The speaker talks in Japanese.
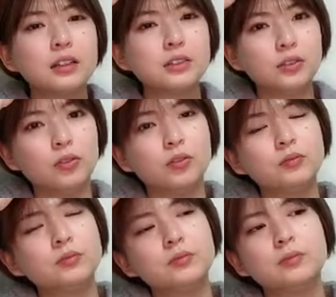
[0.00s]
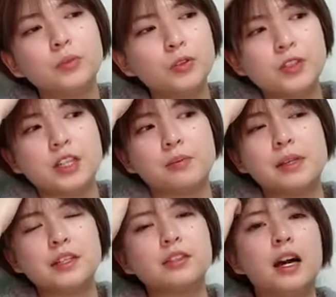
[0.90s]
そう名字に
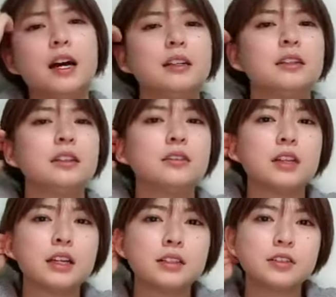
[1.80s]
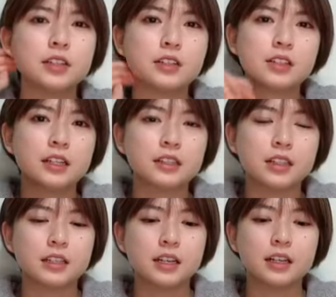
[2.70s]
水が入ってるね水津夏
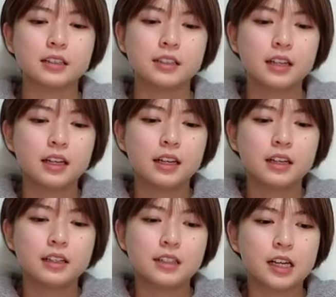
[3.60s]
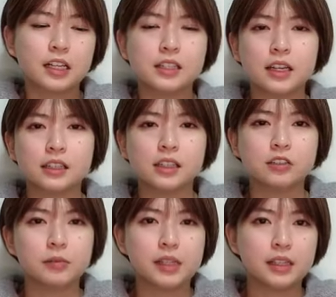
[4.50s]
きちゃん3期生赤
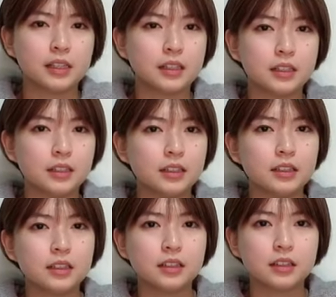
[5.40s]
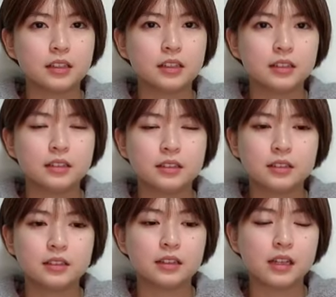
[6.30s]
組
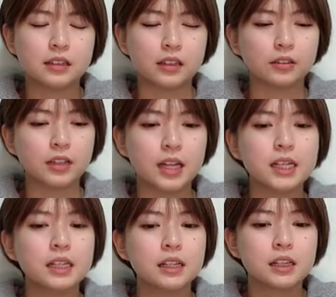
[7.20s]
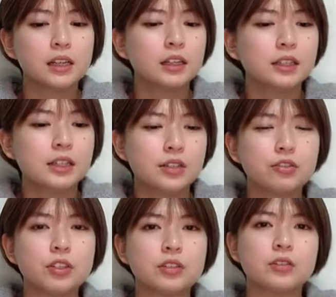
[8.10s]
だったので
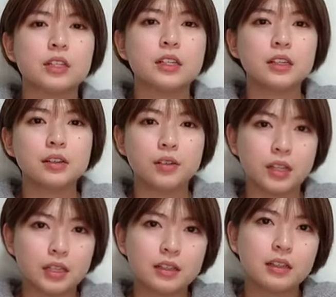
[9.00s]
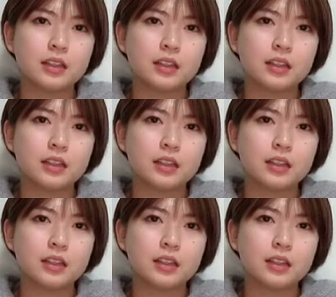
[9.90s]
スイスイに